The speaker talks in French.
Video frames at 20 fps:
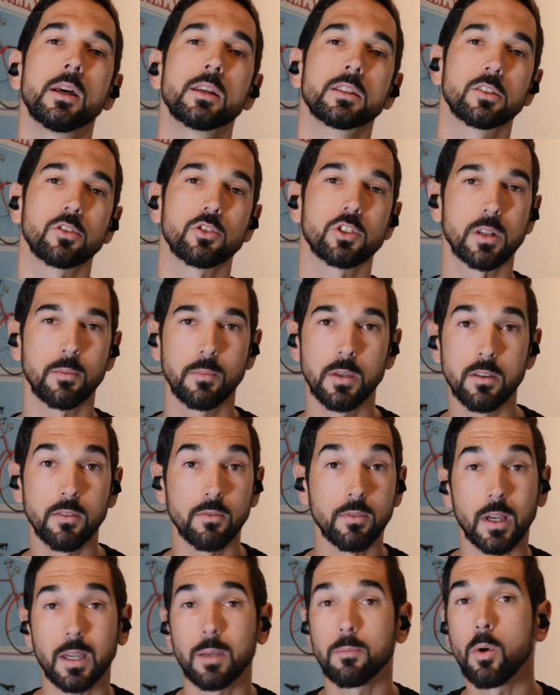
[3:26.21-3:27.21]
sans jamais
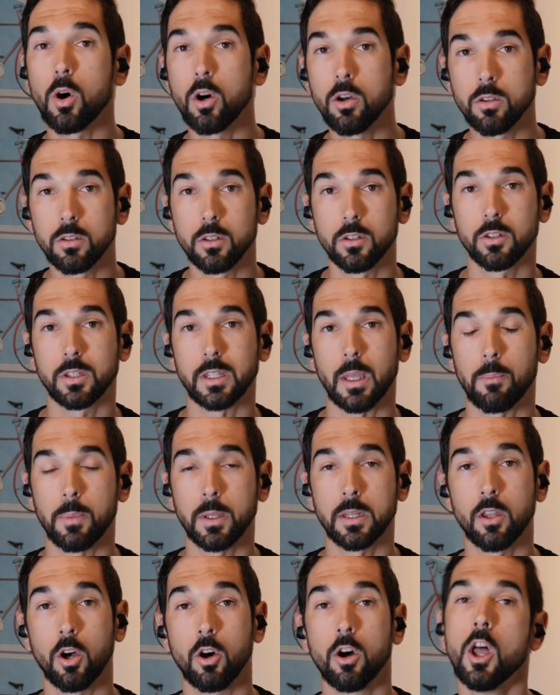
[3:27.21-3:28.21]
vraiment euh,
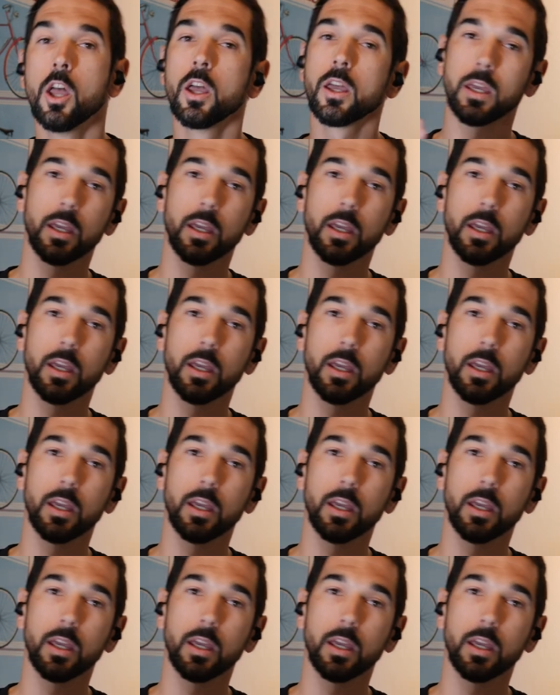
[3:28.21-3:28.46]
taper dedans.